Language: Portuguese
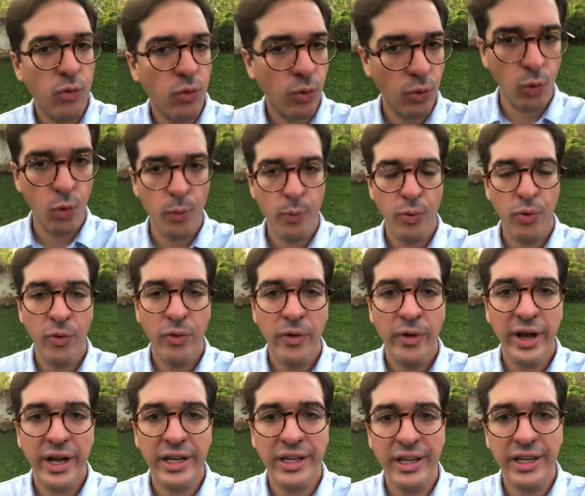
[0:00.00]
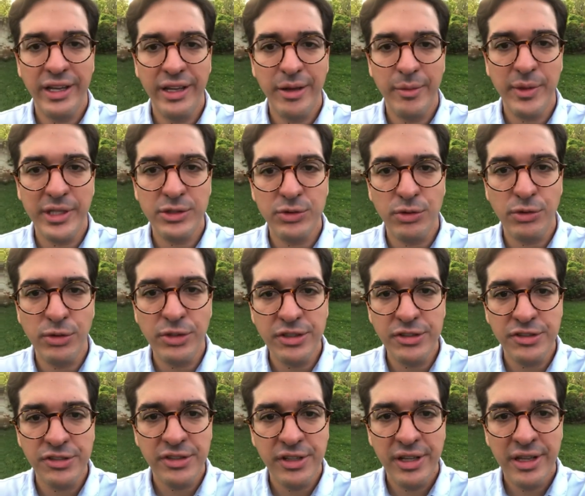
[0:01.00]
grupo aqui em
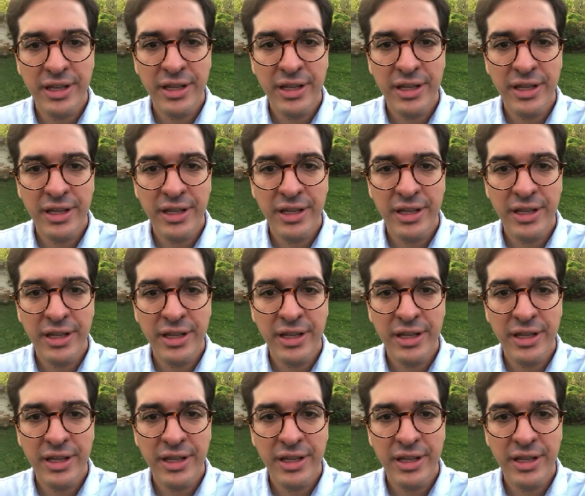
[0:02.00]
Matões,